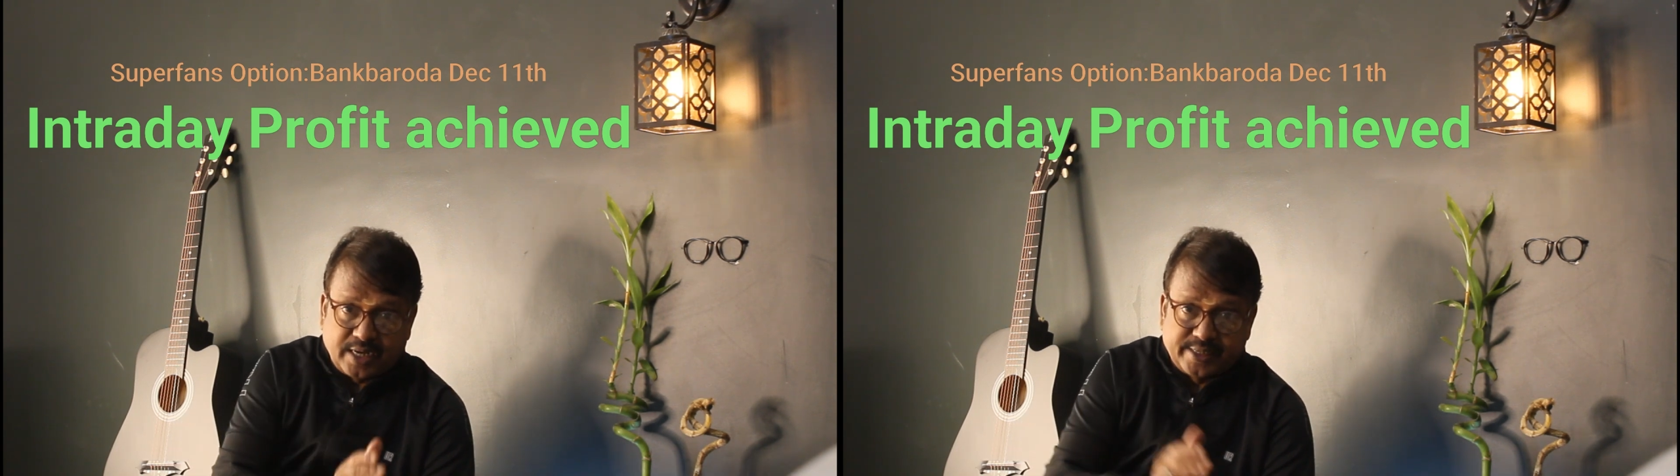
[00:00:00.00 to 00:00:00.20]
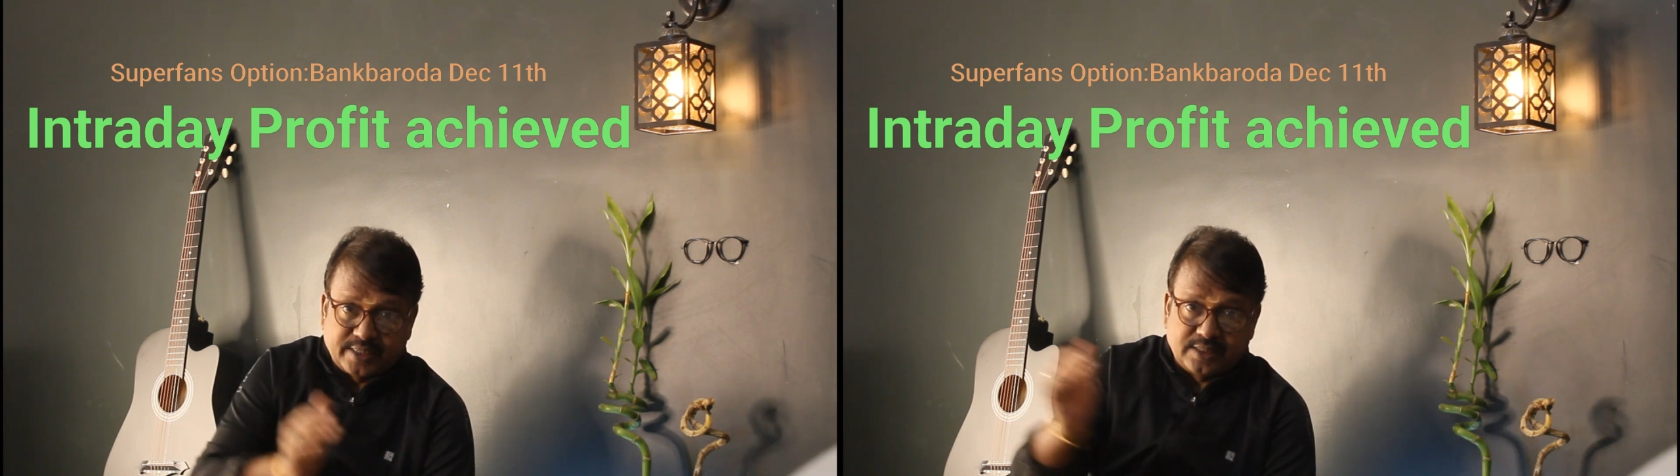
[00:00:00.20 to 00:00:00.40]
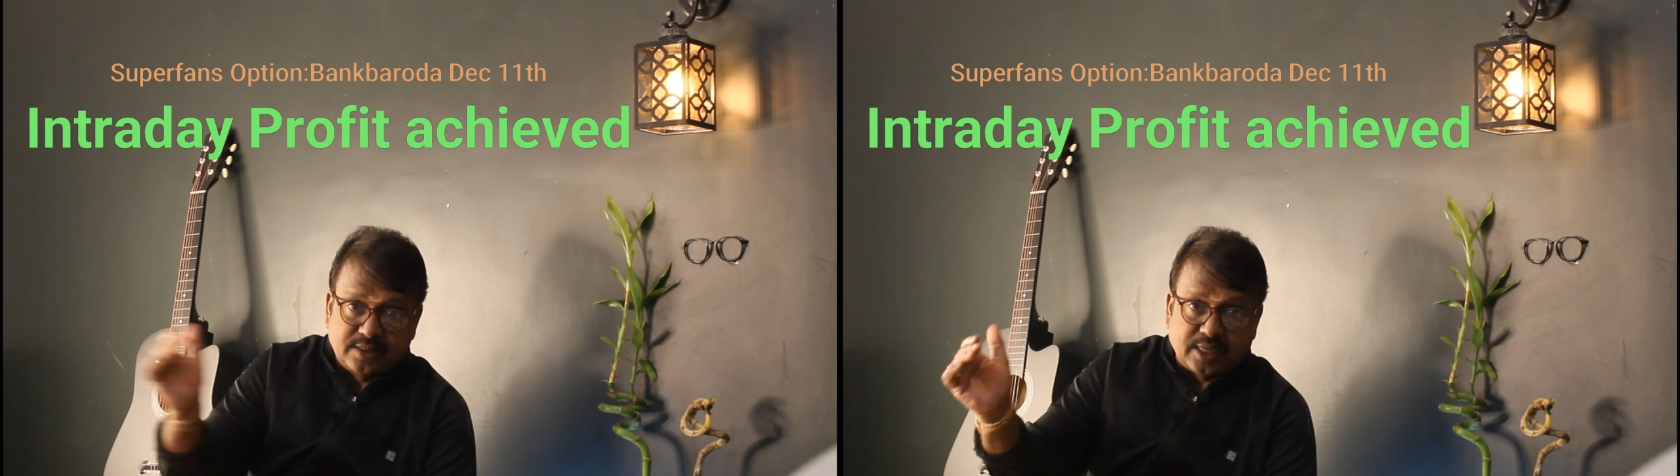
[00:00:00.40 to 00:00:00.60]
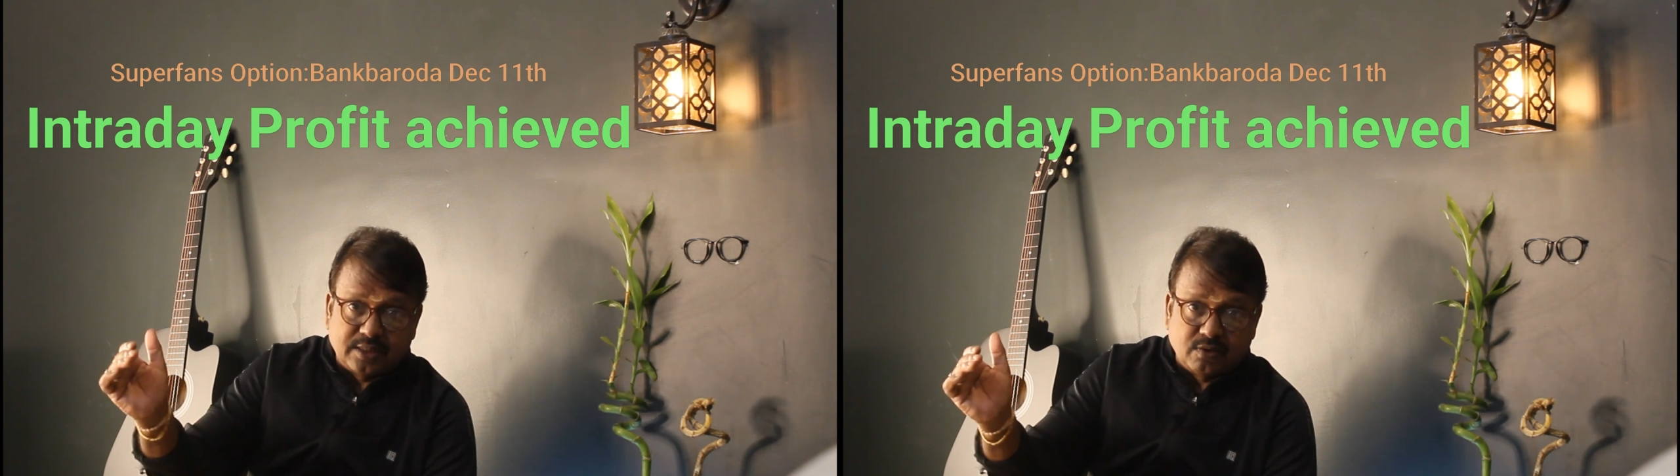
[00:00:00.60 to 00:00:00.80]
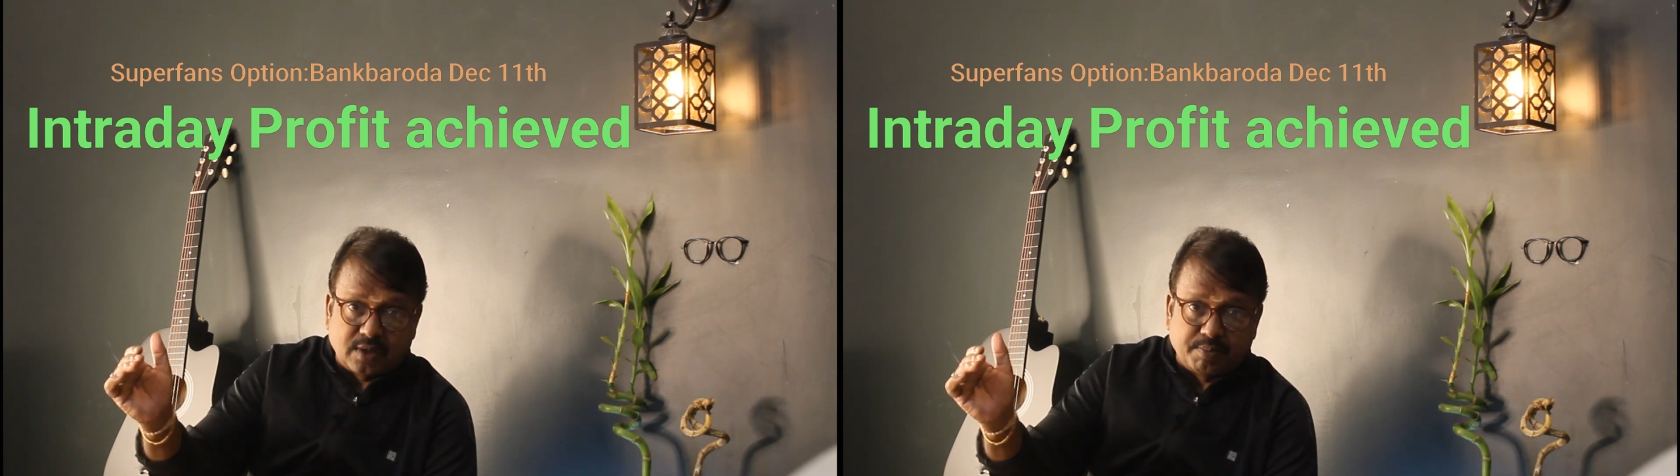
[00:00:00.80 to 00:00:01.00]
அங்கேருந்து
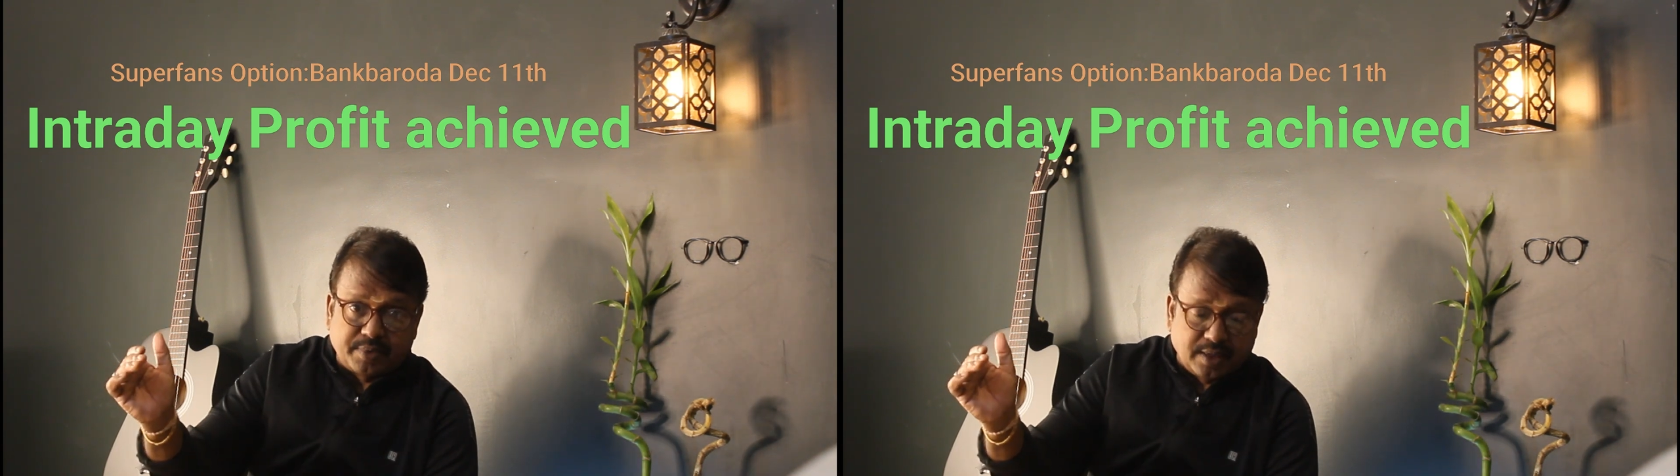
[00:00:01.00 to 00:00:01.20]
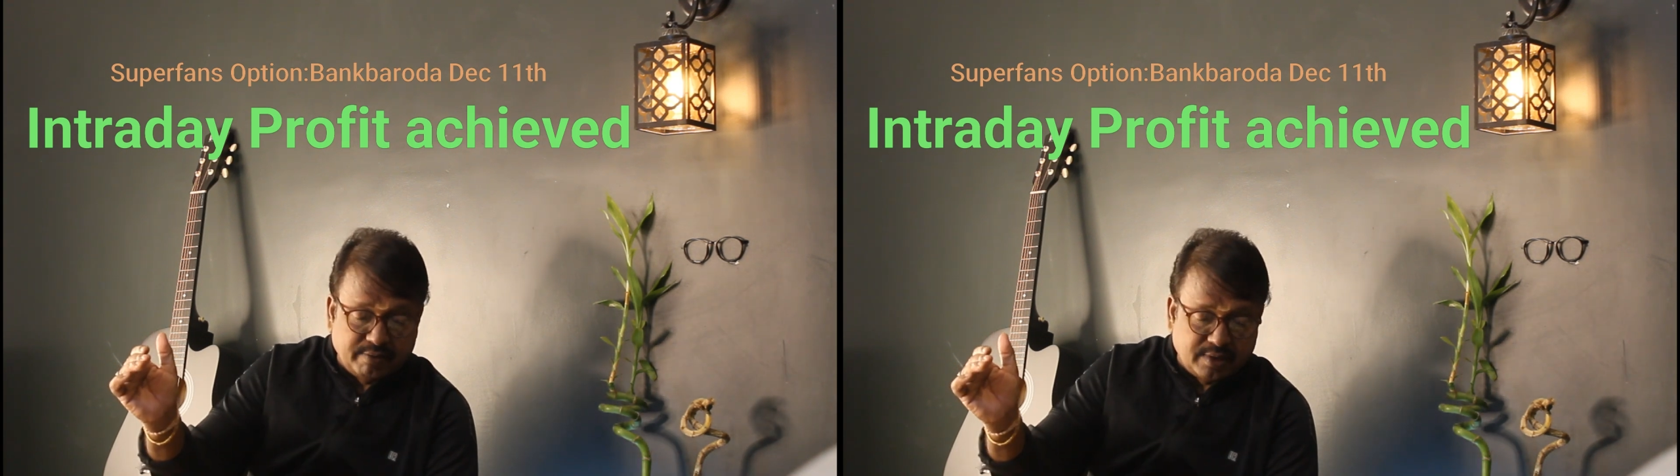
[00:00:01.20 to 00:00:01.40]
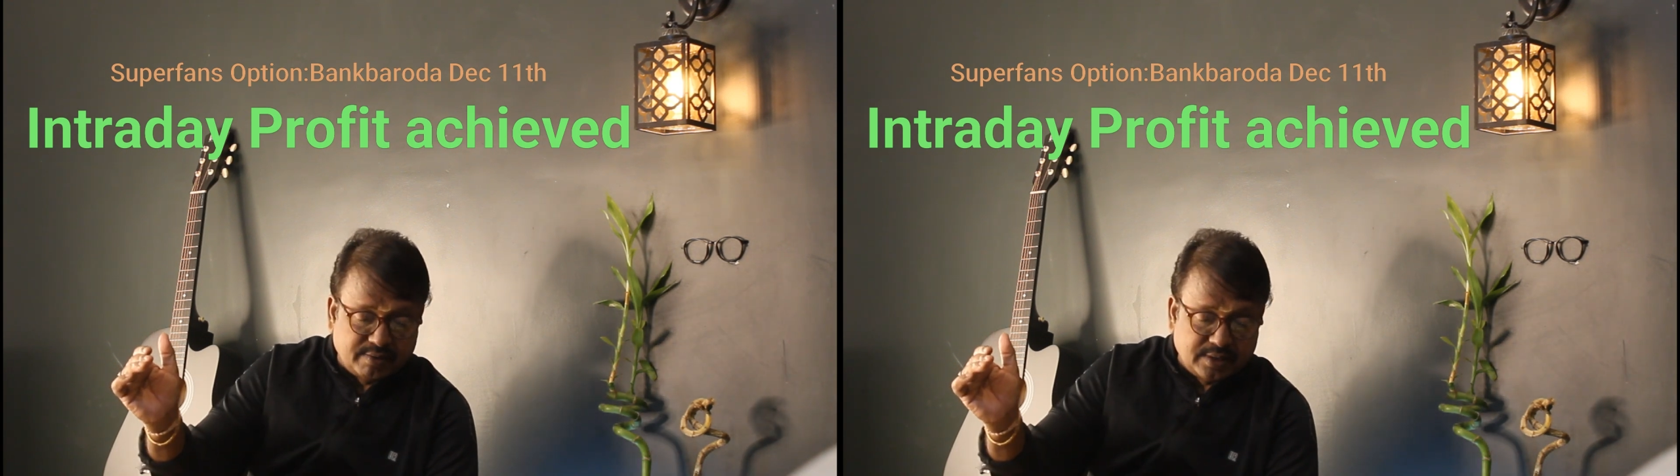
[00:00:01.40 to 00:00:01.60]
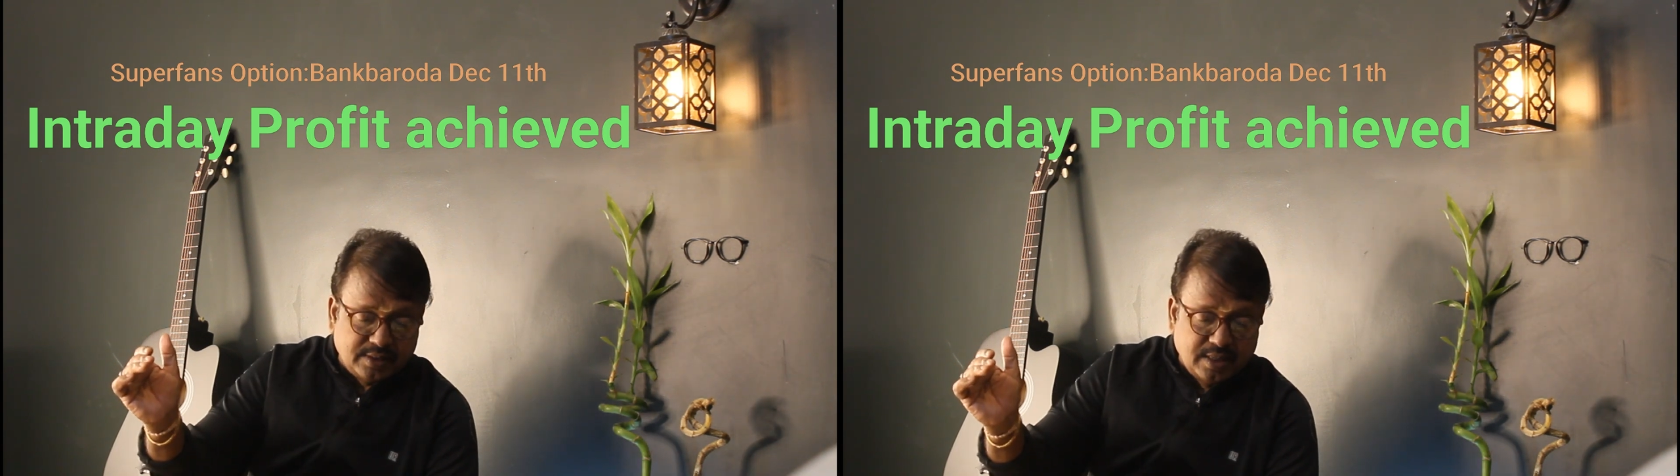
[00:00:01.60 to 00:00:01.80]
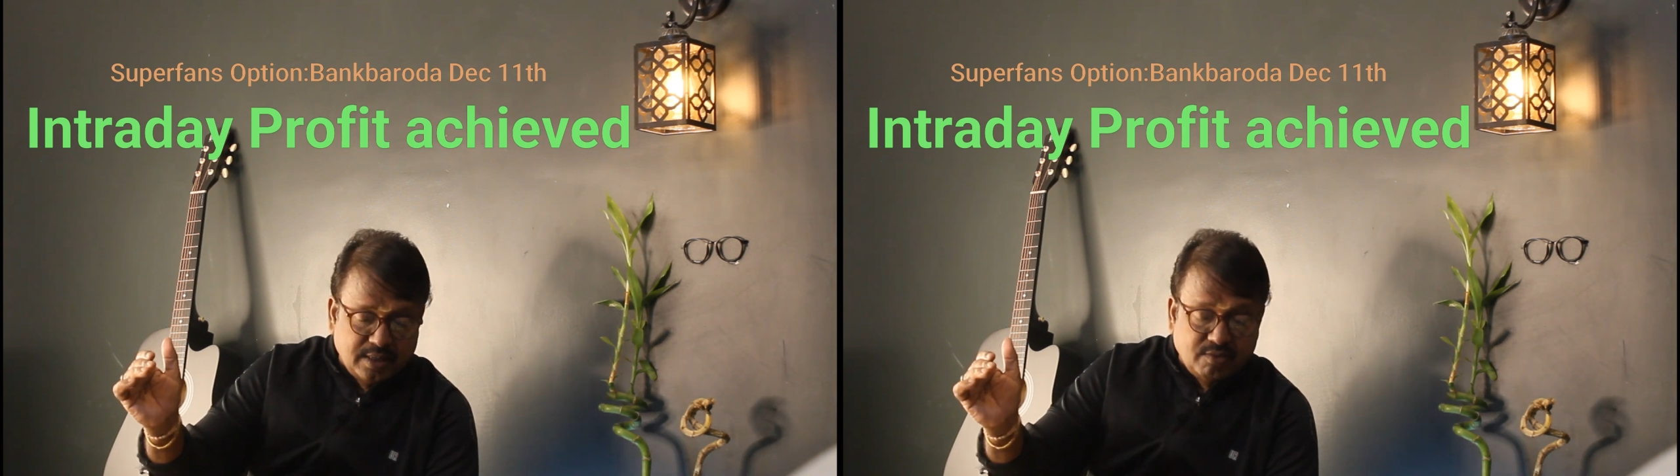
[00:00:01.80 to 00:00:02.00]
அதுக்கு ஒரு அப்பர் லெவல்
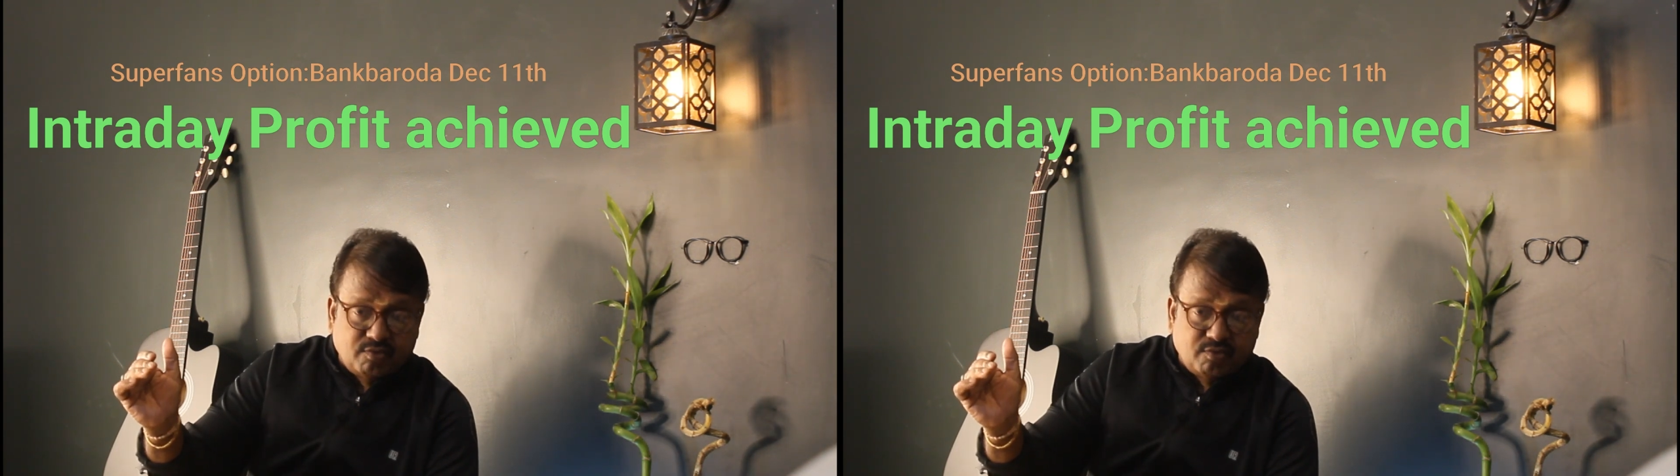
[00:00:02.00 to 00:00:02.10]
வந்து